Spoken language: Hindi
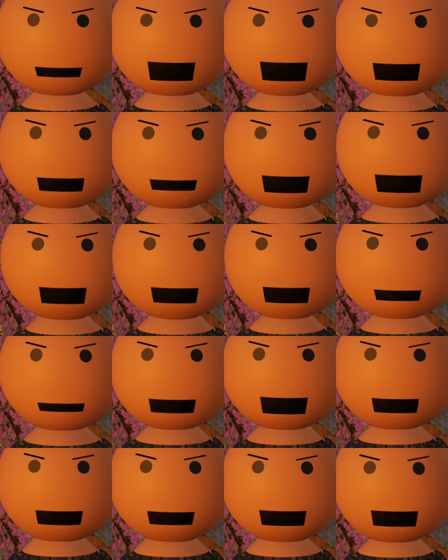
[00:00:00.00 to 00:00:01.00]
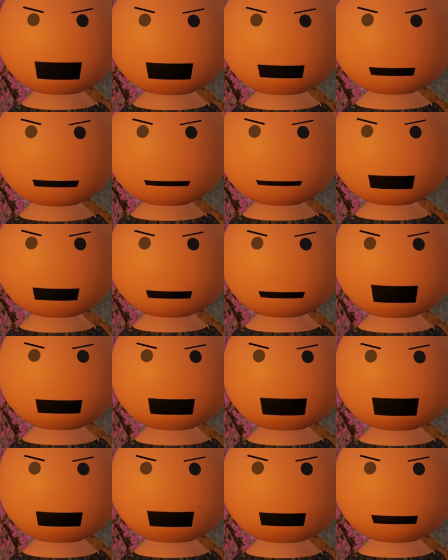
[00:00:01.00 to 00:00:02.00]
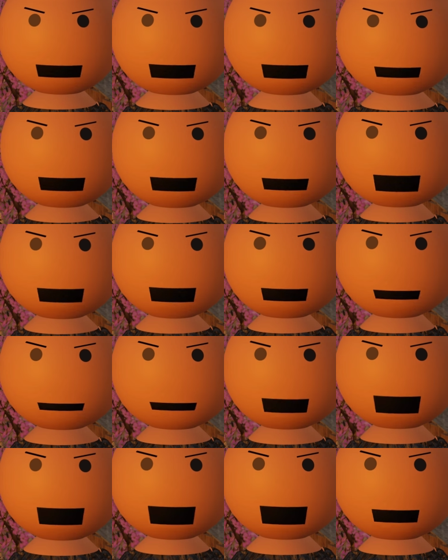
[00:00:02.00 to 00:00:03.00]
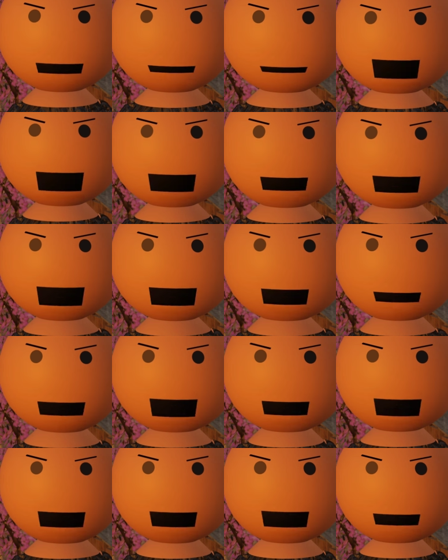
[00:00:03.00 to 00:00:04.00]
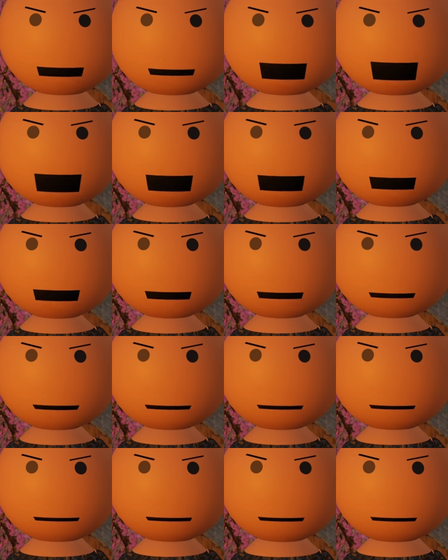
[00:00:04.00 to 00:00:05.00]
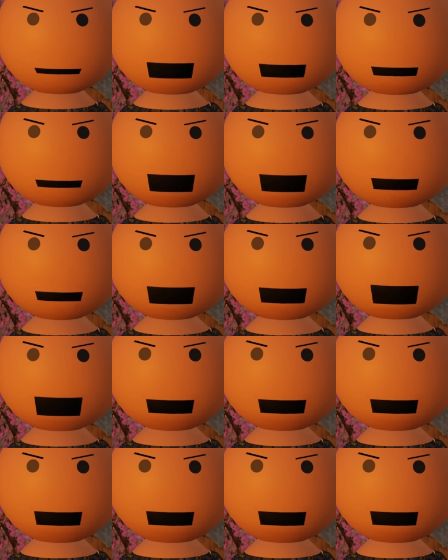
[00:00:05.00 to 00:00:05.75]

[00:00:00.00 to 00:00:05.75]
वोट देने के लिए सत्तर वाली सीसी भी मिलती है और पैसा भी मिलता है बिल्कुल फ्री